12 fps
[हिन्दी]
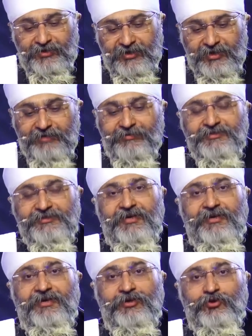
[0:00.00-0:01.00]
एक बार चेक
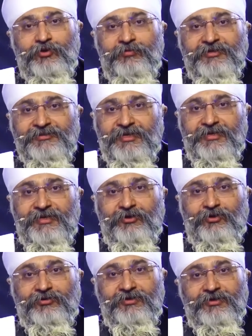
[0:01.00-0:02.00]
किया दो बार चेक किया
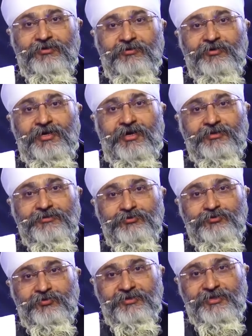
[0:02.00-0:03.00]
डॉक्टर ने हाथ
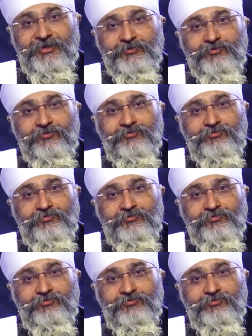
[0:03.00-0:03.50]
जोड़ दिया कि तू